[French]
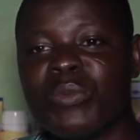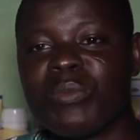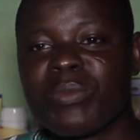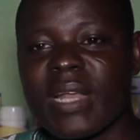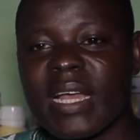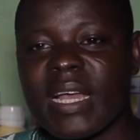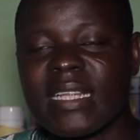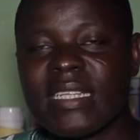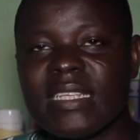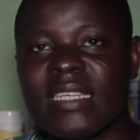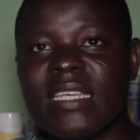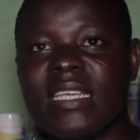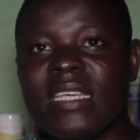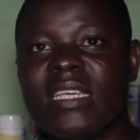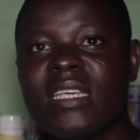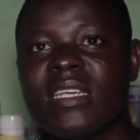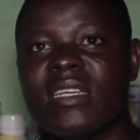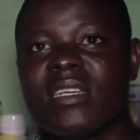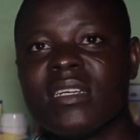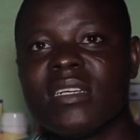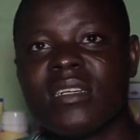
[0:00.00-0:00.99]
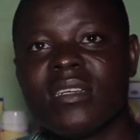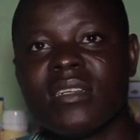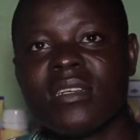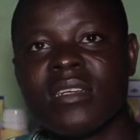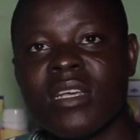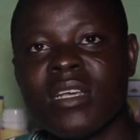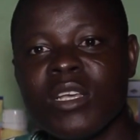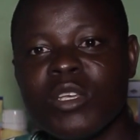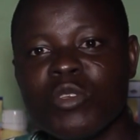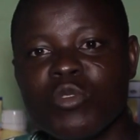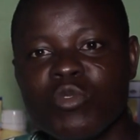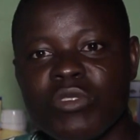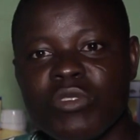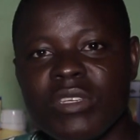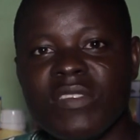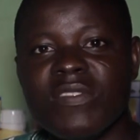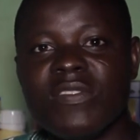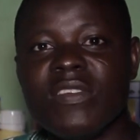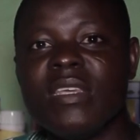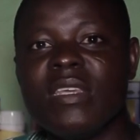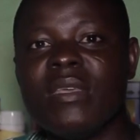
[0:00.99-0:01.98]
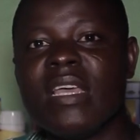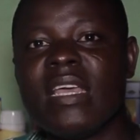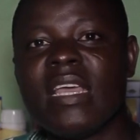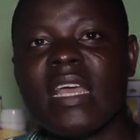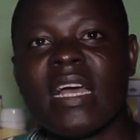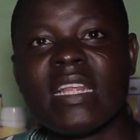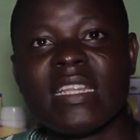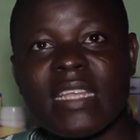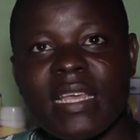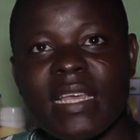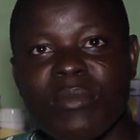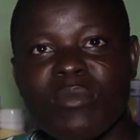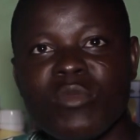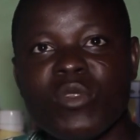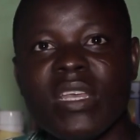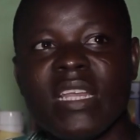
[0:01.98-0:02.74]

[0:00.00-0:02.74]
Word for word: pratiques euh, suivies et en termes